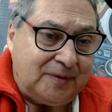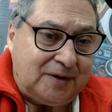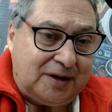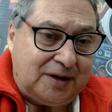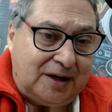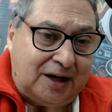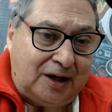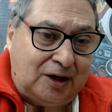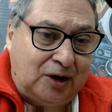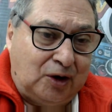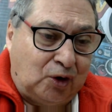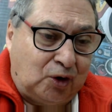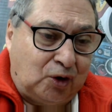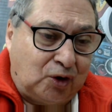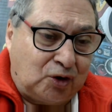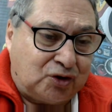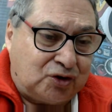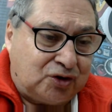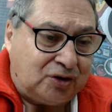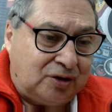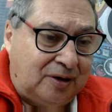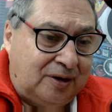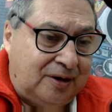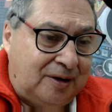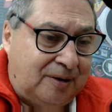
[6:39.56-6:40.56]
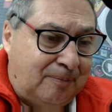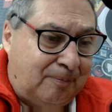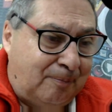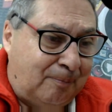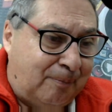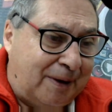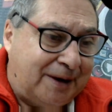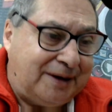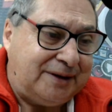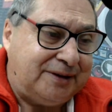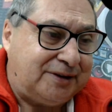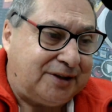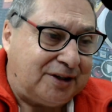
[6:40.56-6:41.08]
a los
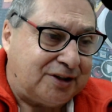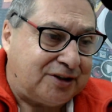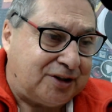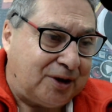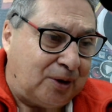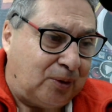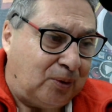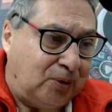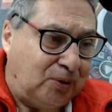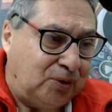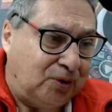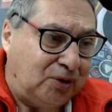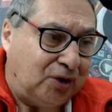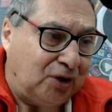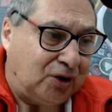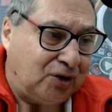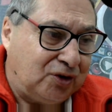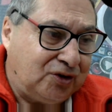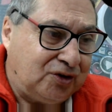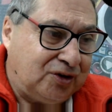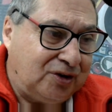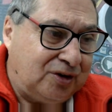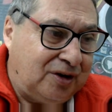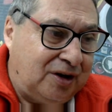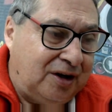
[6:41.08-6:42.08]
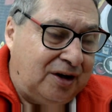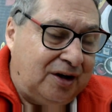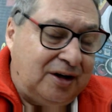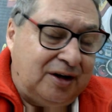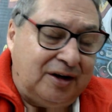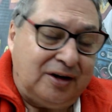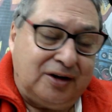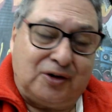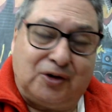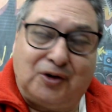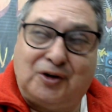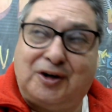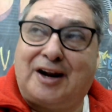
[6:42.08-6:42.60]
20 segundos
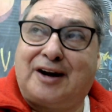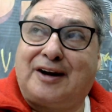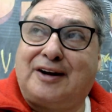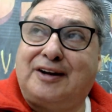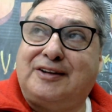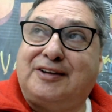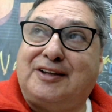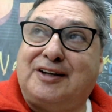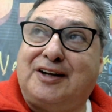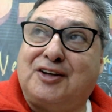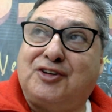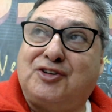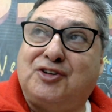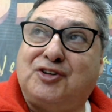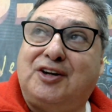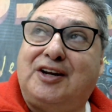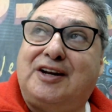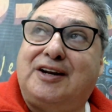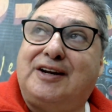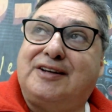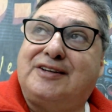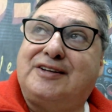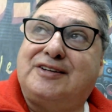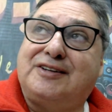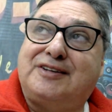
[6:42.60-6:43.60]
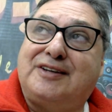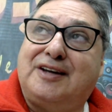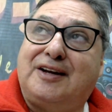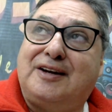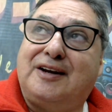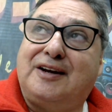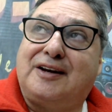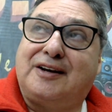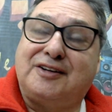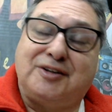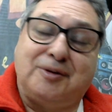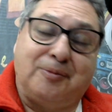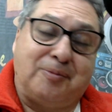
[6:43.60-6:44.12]
con las reiteraciones
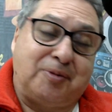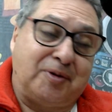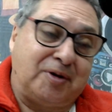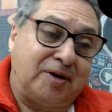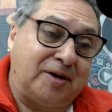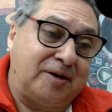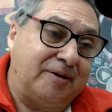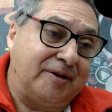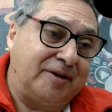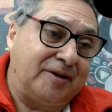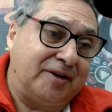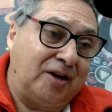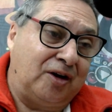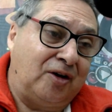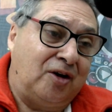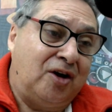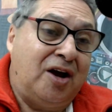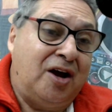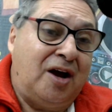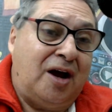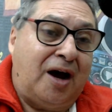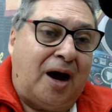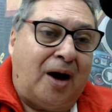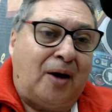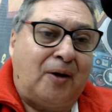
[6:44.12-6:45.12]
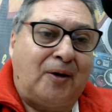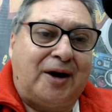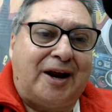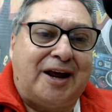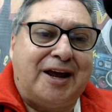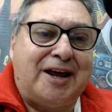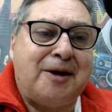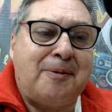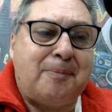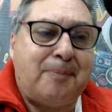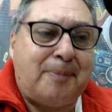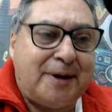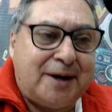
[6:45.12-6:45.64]
necesarias que se ponen en verdad. Ahora,
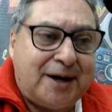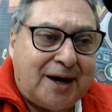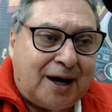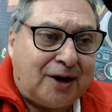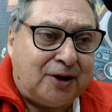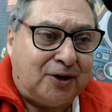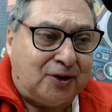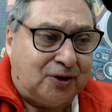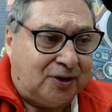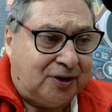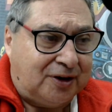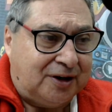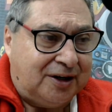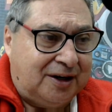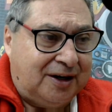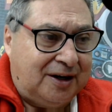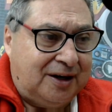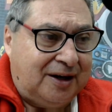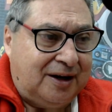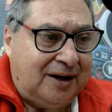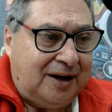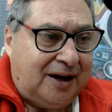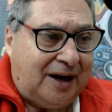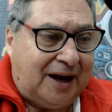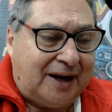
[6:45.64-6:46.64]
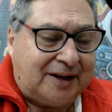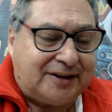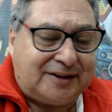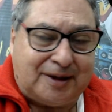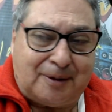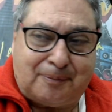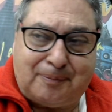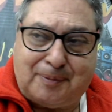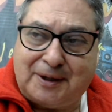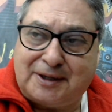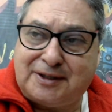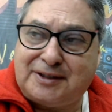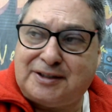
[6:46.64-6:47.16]
esperaron
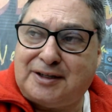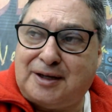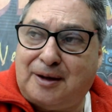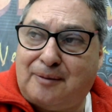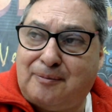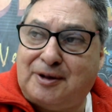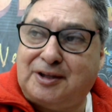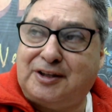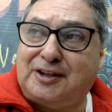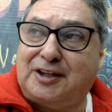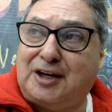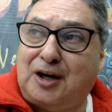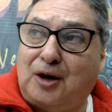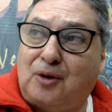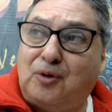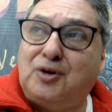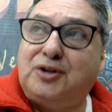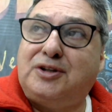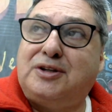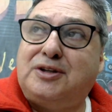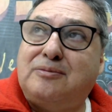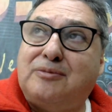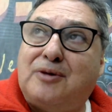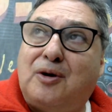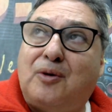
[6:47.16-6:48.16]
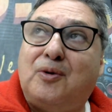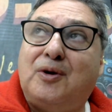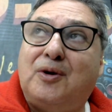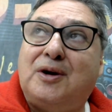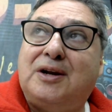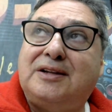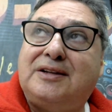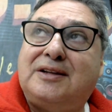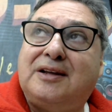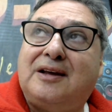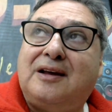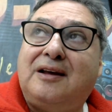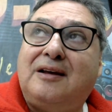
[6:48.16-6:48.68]
hasta prácticamente la última
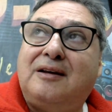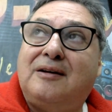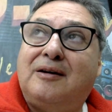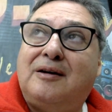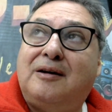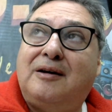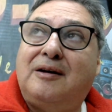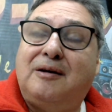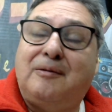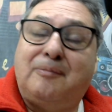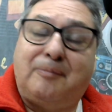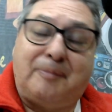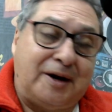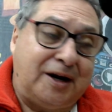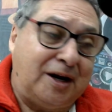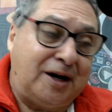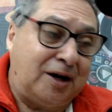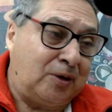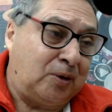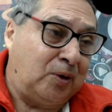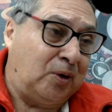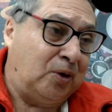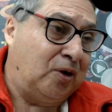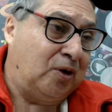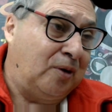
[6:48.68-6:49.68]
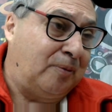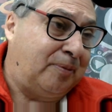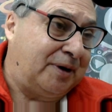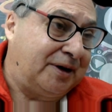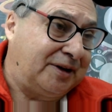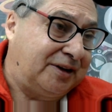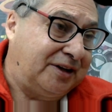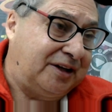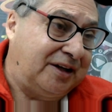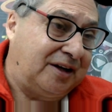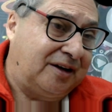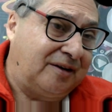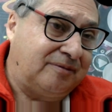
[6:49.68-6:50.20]
vuelta para excluir la
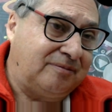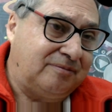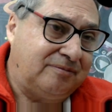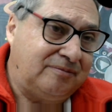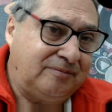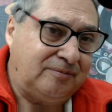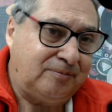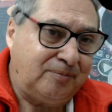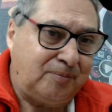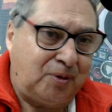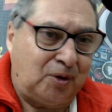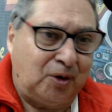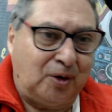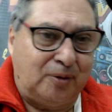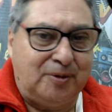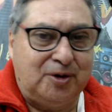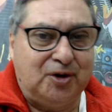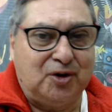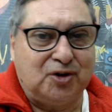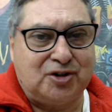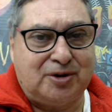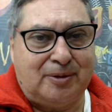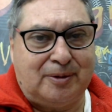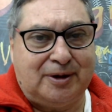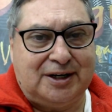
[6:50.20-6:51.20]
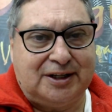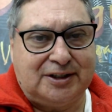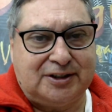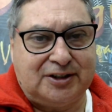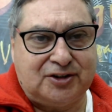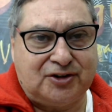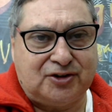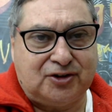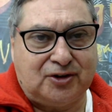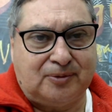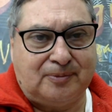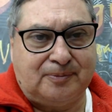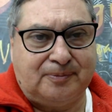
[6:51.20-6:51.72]
Pernilla. Por lo menos llama la
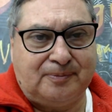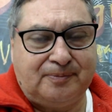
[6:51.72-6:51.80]
atención.